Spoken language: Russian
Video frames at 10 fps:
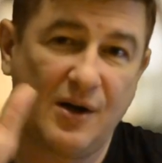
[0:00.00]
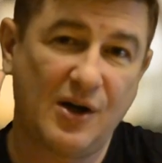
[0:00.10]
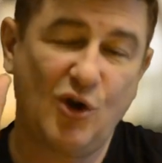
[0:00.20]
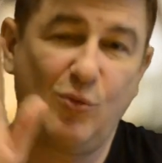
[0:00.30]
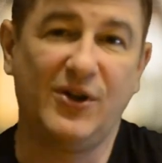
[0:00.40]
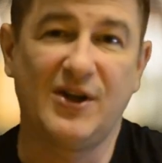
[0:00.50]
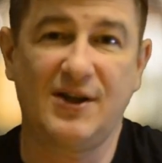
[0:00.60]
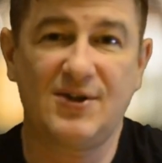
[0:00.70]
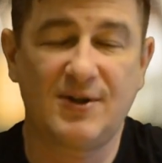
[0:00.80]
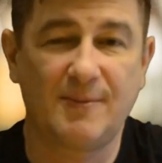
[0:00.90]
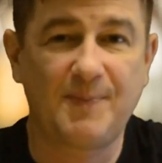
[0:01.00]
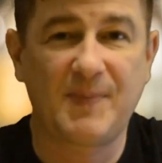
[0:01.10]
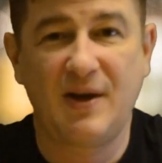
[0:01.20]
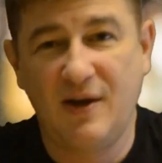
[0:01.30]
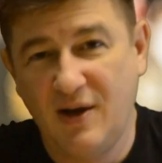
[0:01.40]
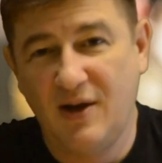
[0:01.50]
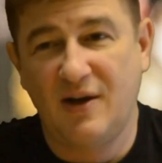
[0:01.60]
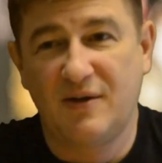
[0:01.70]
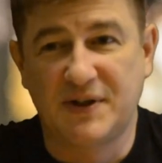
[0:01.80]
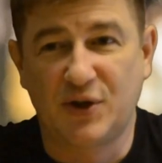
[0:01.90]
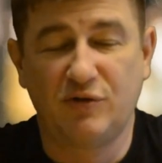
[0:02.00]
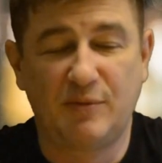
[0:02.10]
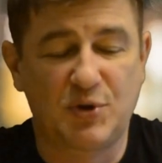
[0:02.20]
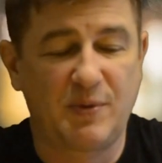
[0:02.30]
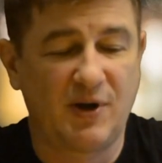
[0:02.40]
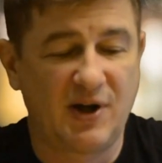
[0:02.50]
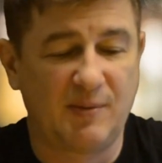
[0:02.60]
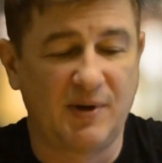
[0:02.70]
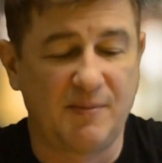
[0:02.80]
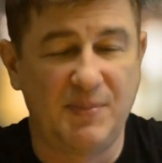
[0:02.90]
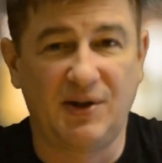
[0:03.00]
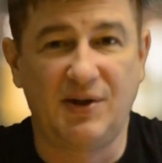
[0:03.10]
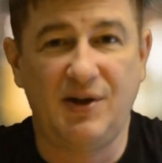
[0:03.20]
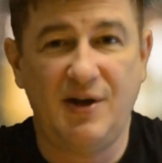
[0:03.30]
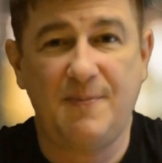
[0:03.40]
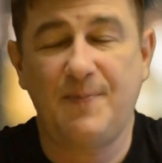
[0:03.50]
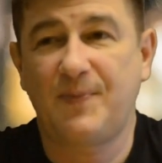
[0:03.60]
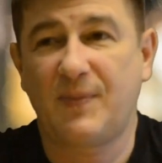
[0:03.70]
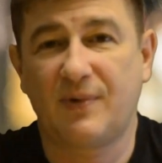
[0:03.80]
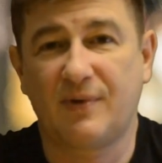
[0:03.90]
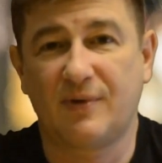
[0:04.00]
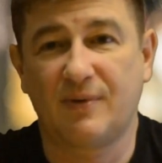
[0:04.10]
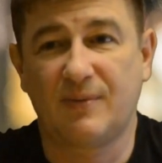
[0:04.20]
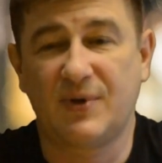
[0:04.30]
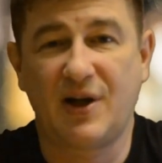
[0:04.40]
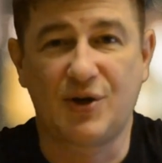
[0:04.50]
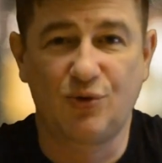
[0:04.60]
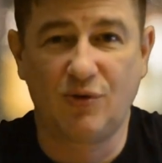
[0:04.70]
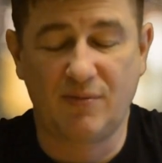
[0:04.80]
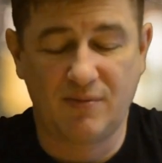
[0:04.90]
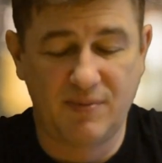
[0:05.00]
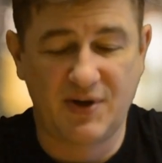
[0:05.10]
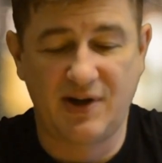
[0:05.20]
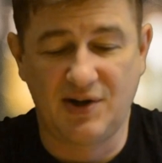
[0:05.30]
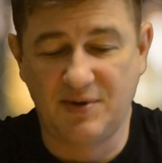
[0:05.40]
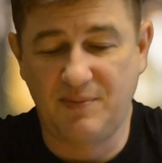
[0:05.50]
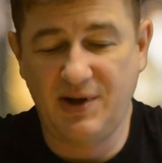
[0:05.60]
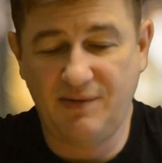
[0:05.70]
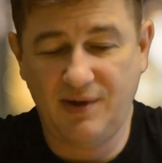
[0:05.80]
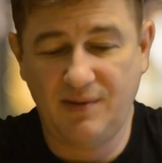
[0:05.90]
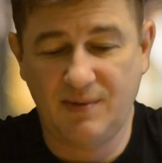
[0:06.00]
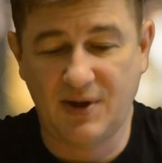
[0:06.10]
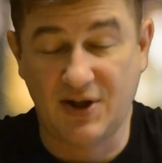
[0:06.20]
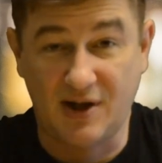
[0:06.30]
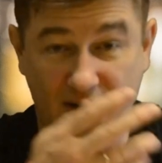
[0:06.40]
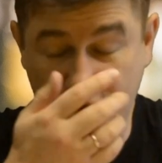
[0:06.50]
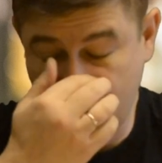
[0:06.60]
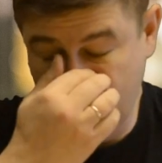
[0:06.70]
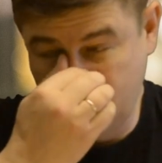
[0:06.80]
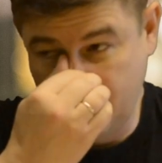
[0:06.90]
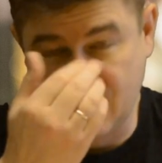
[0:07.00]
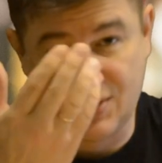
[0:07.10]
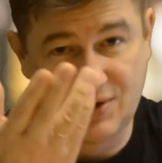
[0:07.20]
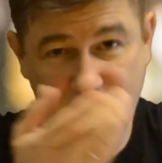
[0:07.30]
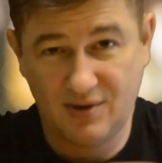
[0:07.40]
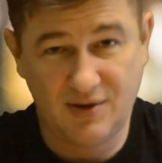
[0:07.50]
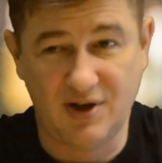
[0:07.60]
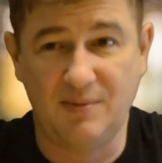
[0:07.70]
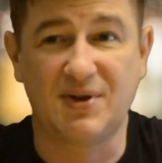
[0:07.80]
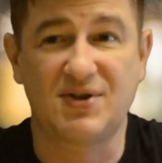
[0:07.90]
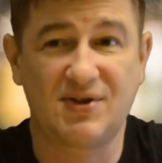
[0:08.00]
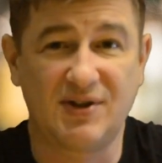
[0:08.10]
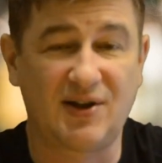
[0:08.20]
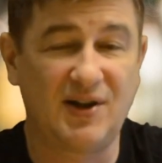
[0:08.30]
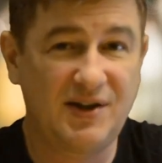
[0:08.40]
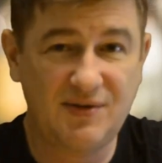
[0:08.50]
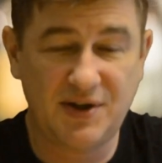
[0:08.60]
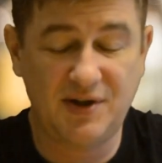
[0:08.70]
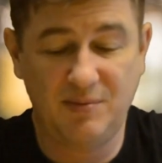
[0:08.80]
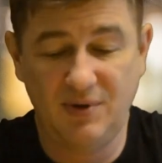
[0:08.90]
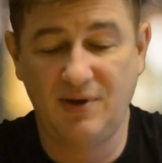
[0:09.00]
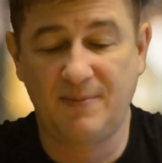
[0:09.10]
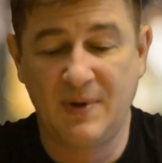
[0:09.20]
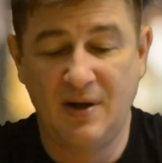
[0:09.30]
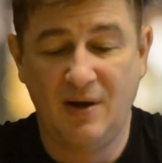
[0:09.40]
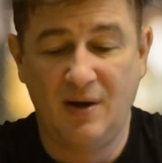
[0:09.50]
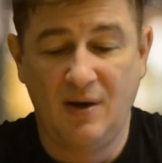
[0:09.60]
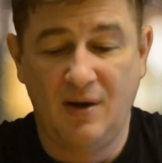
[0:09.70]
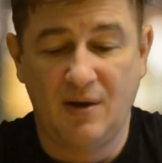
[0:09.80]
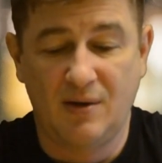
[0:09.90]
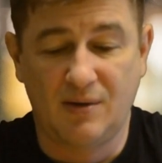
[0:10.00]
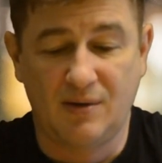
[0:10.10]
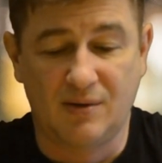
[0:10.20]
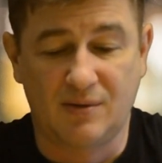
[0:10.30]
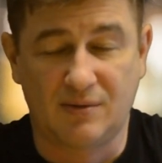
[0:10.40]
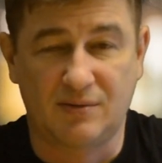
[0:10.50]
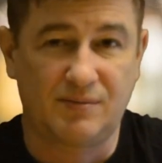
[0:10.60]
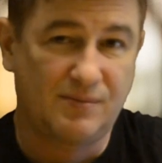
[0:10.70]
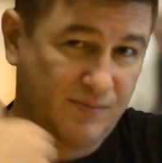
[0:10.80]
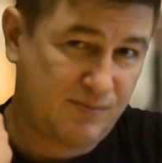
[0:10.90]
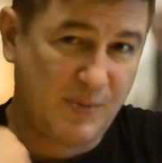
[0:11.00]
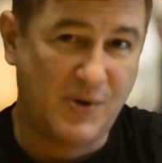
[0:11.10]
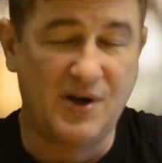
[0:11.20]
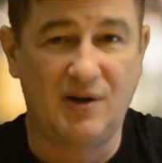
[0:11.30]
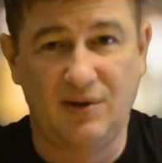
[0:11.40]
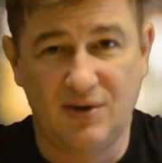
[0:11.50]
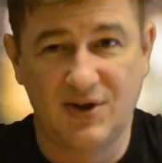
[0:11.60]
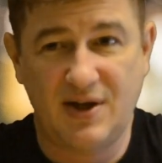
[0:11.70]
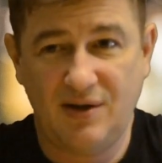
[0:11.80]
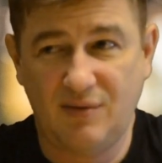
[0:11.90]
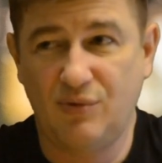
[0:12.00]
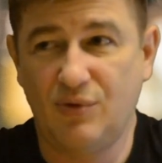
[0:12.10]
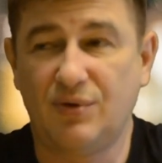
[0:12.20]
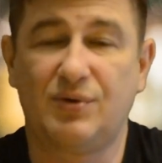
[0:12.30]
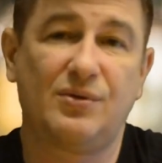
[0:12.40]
Хао, блин, на лице. Второй выпуск программы «Пена дней». Э, я рад, что вам понравился первый, хотя, конечно, не без, не без накладок всяких было. Э, поменял задник, будет